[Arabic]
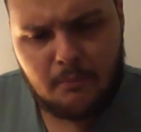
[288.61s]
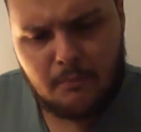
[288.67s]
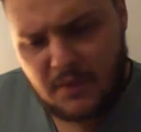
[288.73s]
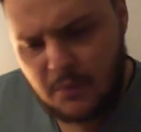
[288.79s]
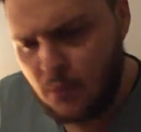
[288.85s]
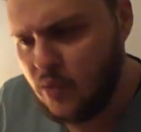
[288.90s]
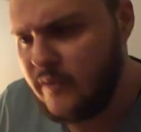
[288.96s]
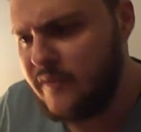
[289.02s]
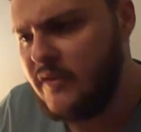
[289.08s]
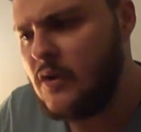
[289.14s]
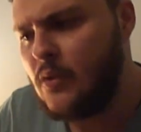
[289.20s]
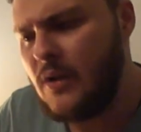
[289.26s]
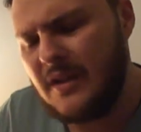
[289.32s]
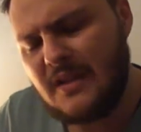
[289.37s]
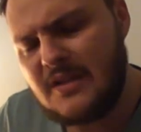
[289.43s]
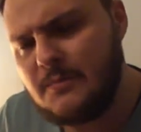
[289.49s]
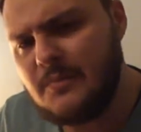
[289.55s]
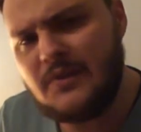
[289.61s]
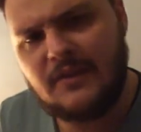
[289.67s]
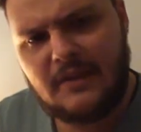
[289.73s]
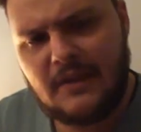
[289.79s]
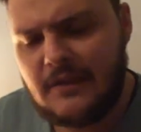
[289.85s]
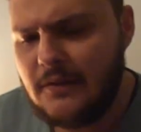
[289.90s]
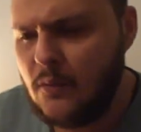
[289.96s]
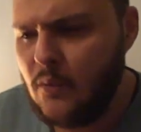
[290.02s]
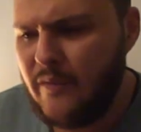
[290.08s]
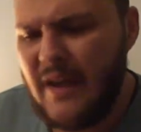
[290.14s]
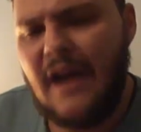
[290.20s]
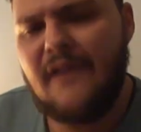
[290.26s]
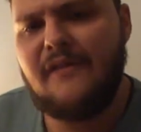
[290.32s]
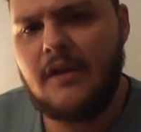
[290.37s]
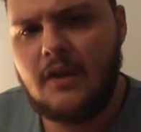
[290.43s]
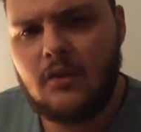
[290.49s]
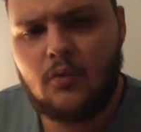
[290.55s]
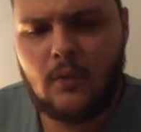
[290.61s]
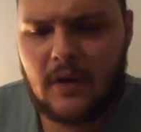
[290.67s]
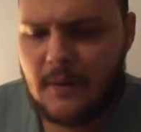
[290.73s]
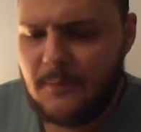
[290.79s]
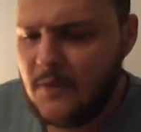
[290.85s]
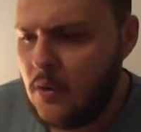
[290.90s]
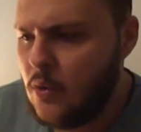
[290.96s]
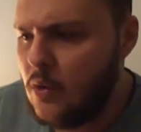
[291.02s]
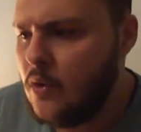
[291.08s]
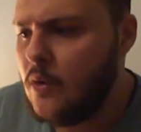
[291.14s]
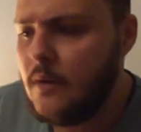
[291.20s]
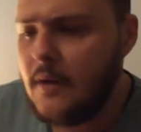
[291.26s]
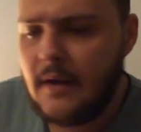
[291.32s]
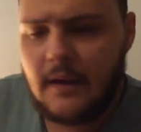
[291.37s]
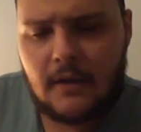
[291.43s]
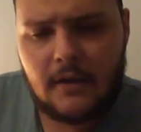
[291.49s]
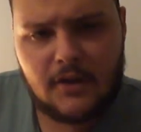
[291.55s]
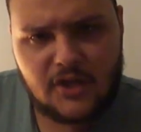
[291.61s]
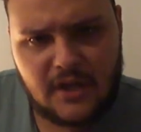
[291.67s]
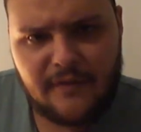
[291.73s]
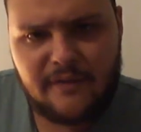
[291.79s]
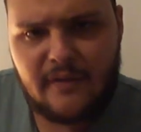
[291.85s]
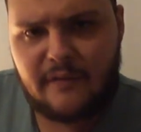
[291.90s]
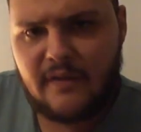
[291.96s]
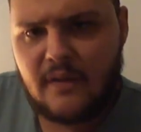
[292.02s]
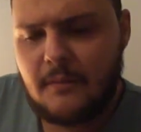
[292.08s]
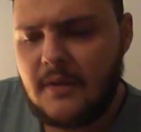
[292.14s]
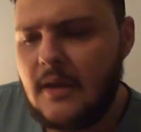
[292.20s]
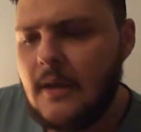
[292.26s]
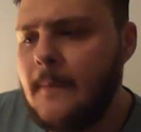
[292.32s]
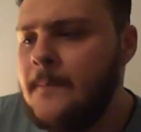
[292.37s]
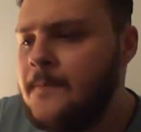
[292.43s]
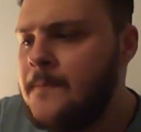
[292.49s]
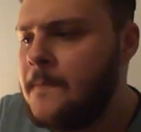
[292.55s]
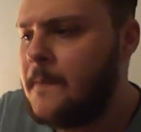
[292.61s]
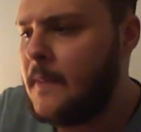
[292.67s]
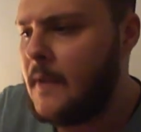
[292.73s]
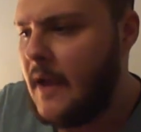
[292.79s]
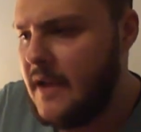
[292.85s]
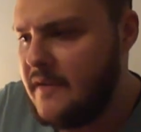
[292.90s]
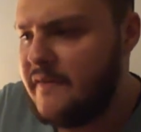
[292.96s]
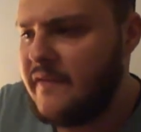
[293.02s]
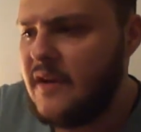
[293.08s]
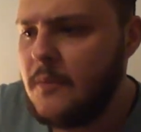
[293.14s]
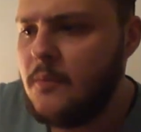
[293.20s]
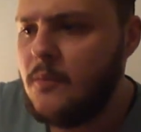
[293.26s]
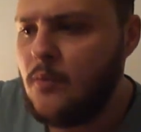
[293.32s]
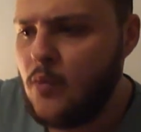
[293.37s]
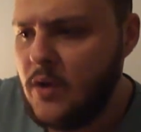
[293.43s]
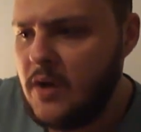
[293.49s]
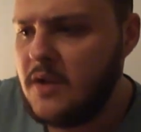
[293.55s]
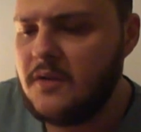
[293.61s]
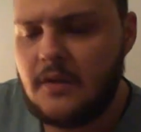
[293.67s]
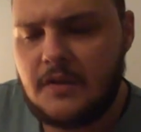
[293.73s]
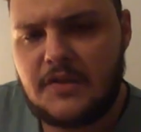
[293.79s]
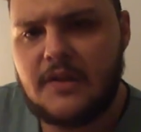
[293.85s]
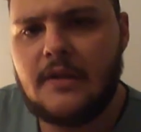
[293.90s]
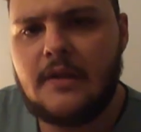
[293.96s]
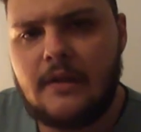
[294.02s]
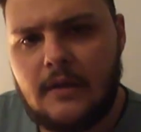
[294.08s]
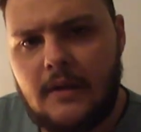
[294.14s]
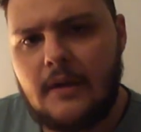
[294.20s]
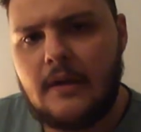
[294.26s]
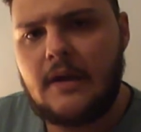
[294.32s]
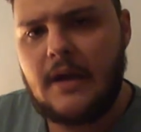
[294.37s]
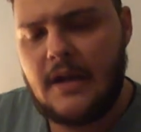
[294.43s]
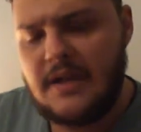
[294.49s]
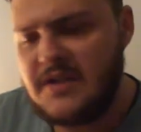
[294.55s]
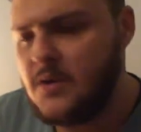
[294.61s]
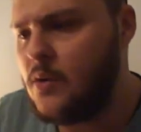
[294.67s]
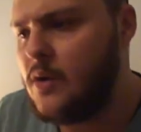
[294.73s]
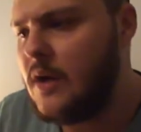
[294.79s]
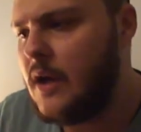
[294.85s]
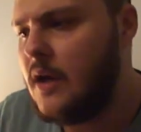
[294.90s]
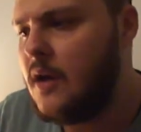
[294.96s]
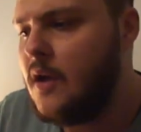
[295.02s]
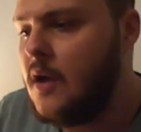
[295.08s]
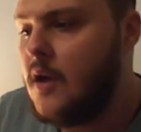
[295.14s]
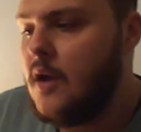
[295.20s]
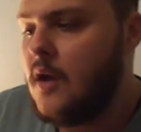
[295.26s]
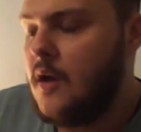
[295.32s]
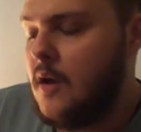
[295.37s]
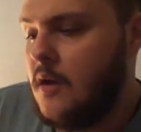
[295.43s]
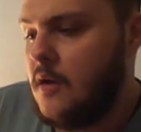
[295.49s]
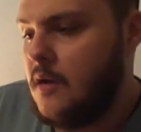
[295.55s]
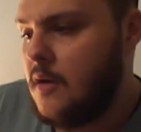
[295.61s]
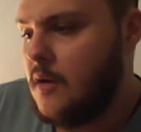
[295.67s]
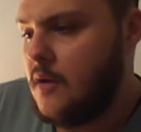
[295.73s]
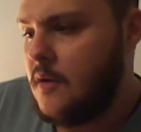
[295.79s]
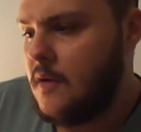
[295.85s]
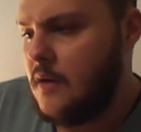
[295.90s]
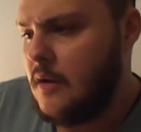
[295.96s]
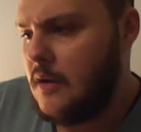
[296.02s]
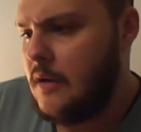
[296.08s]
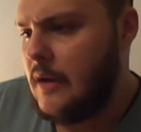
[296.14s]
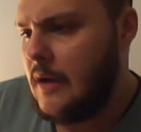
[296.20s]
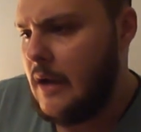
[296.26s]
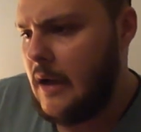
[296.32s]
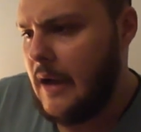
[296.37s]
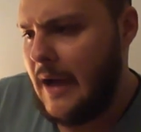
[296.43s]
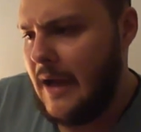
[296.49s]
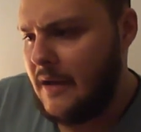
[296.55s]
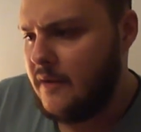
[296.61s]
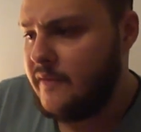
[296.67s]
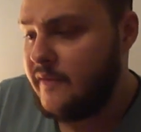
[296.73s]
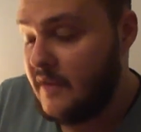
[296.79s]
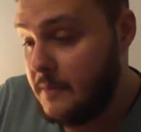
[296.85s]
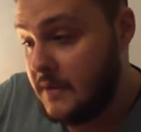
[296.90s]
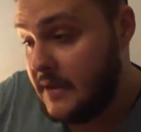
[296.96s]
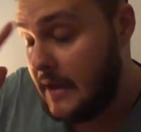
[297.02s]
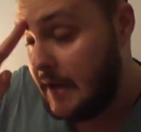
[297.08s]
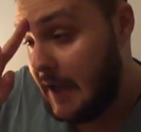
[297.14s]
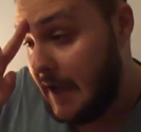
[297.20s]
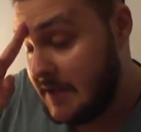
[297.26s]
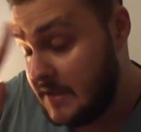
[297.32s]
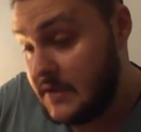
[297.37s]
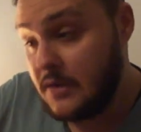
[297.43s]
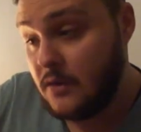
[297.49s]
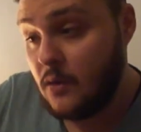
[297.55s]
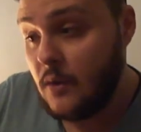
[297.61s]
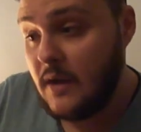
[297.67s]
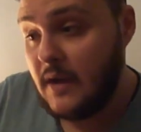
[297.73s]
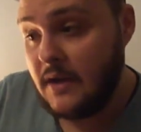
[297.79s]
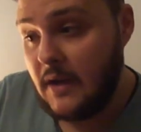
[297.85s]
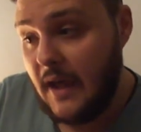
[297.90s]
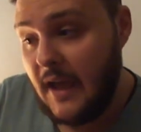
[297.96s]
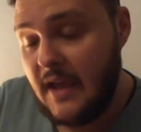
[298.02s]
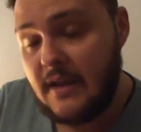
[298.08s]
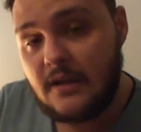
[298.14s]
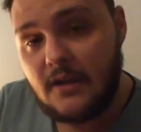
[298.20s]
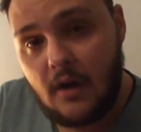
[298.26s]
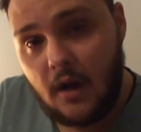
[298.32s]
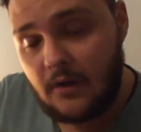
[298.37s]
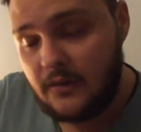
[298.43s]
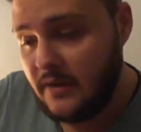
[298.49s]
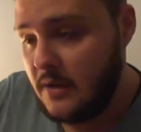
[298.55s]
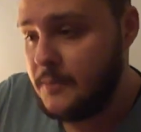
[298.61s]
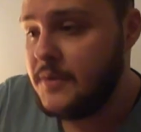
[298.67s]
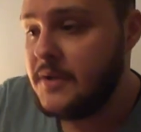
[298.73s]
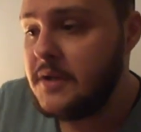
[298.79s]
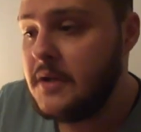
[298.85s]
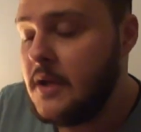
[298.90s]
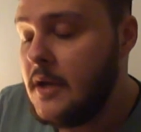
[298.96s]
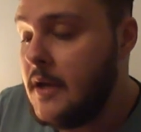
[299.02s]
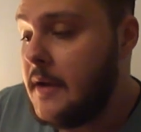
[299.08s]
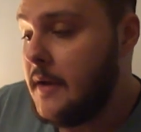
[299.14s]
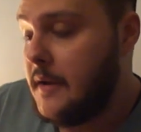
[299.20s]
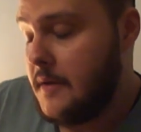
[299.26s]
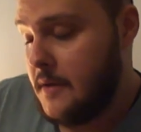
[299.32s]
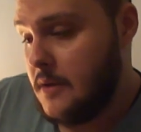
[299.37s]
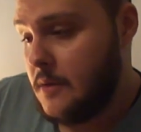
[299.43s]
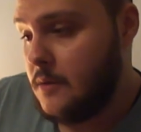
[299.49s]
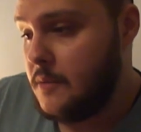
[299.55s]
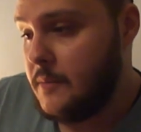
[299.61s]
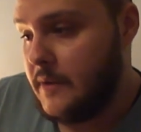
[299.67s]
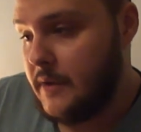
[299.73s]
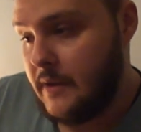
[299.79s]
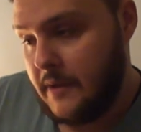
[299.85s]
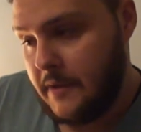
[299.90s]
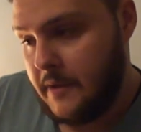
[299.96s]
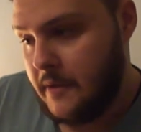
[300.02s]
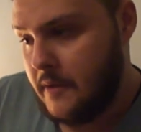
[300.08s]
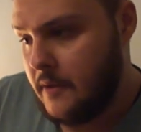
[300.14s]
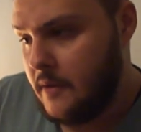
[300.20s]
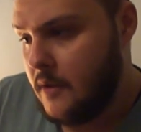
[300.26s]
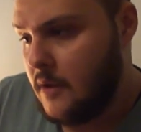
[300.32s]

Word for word: بتموت فيه وكانت ناس بتتقتل وفي عفاريت والكلام ده كله اللي شاف الفيلم ده هيفهم وجهه نظري اللي انا عايز اقولها آه، عن الفيلم ده انا حاسس ان هو كان هيليق اكتر من اول ماجراجر